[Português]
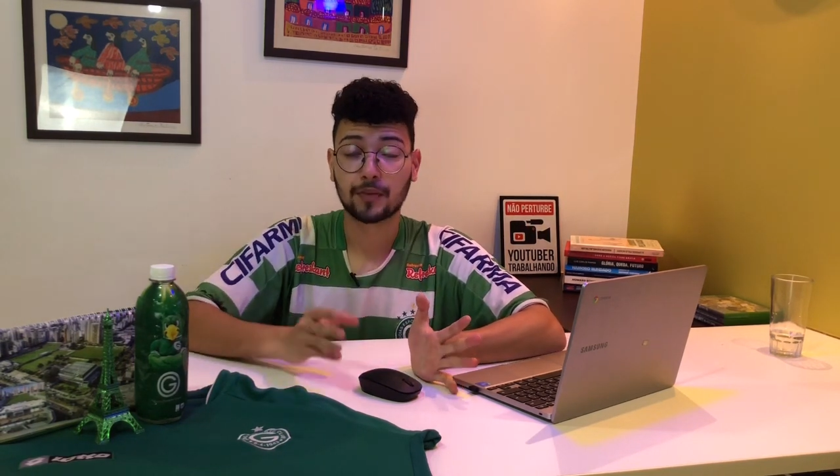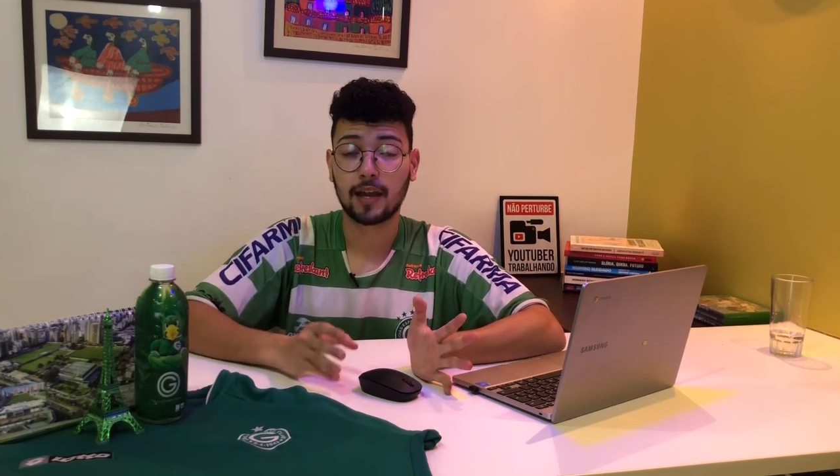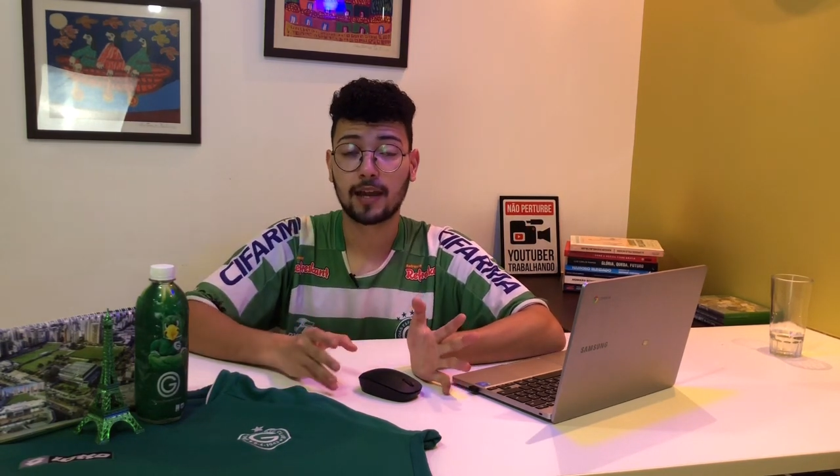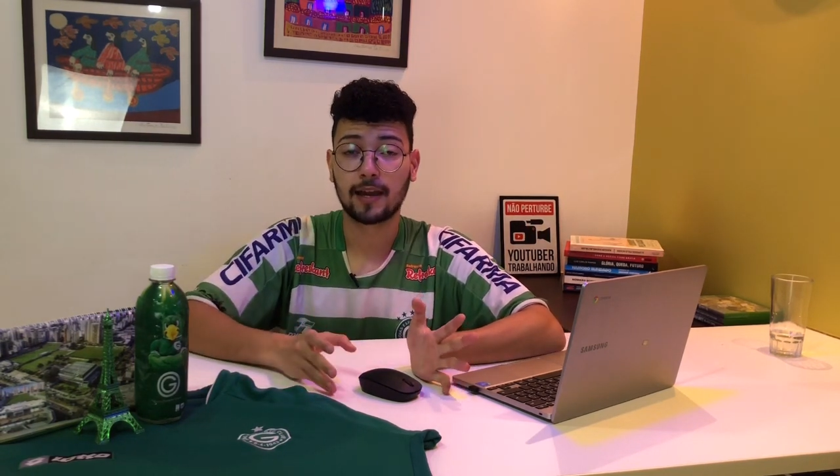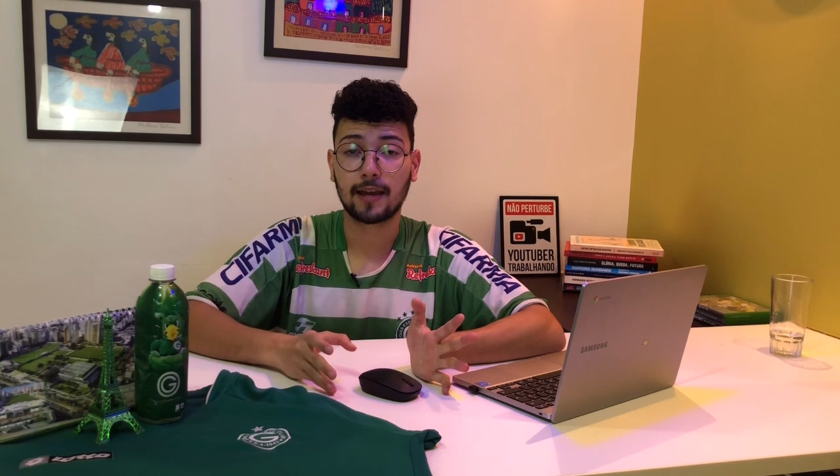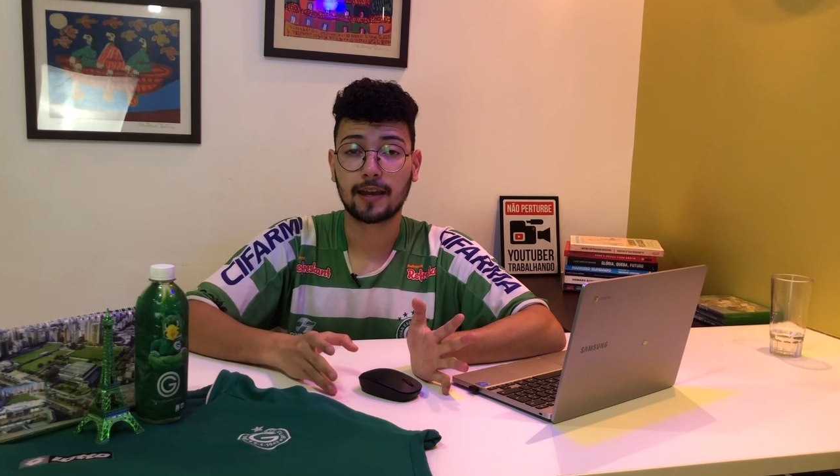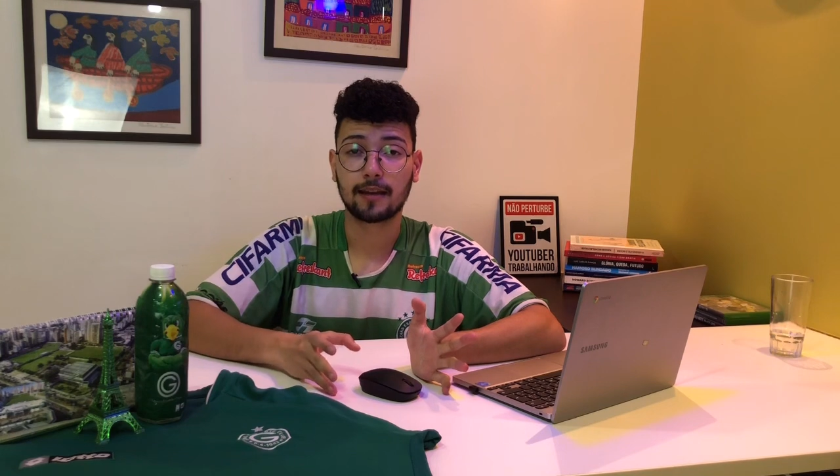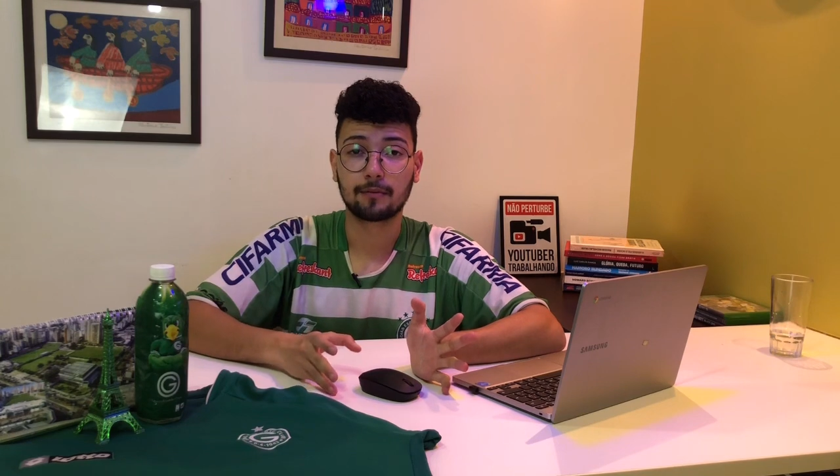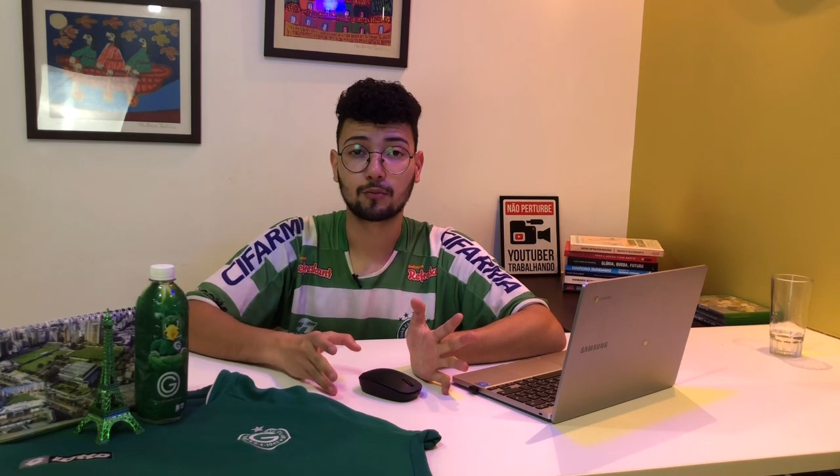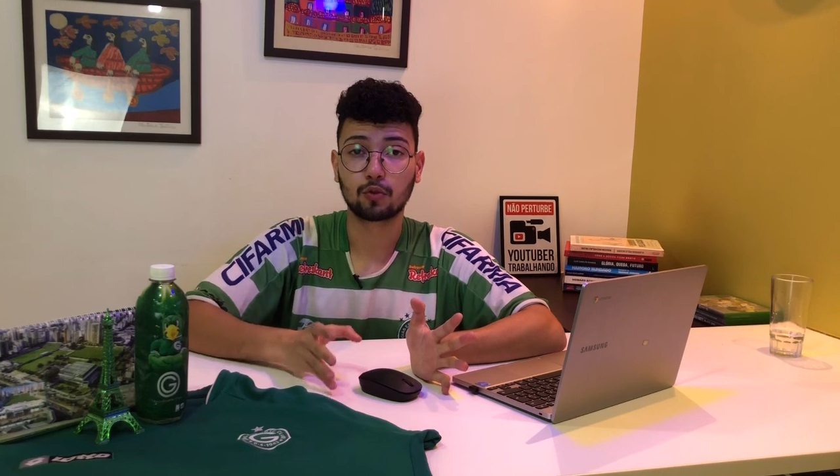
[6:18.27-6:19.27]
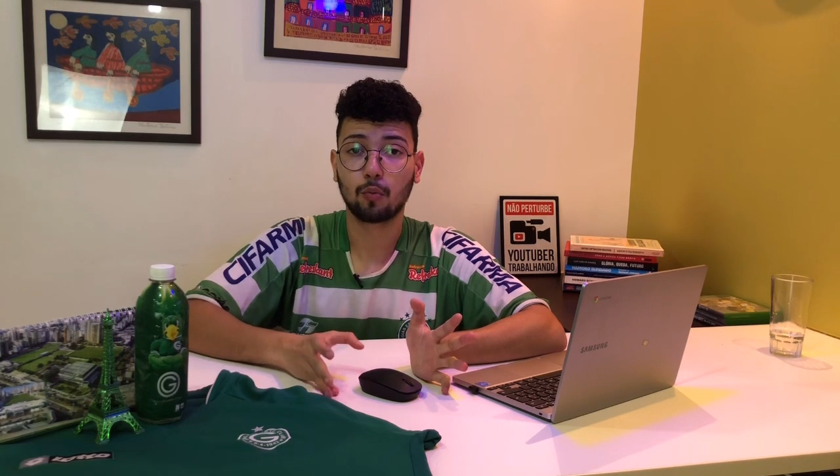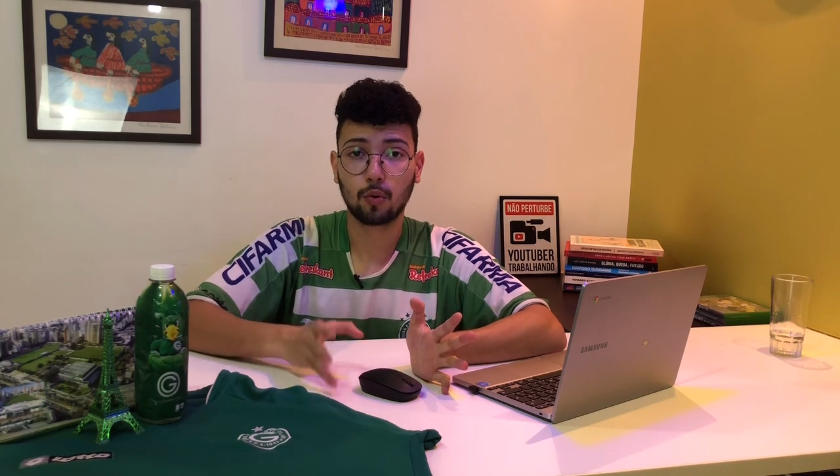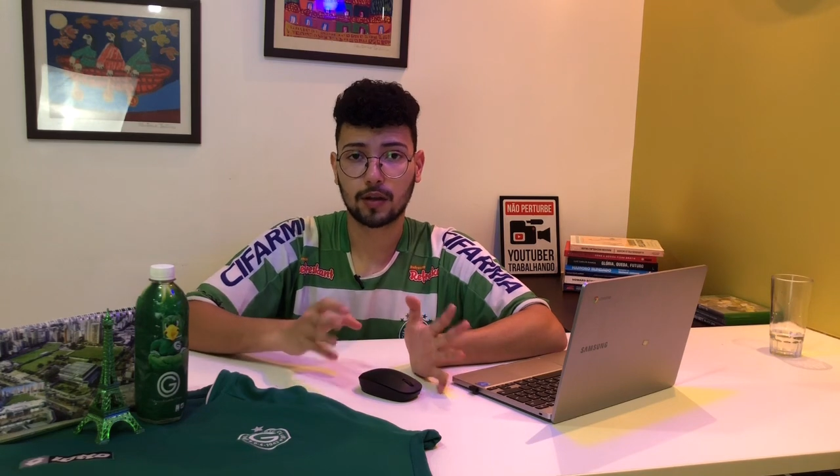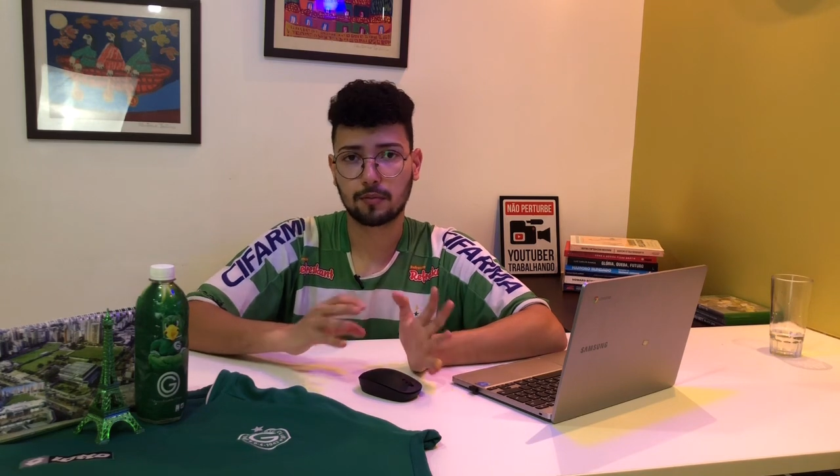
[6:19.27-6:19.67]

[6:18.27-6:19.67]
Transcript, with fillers: é muito boa, né,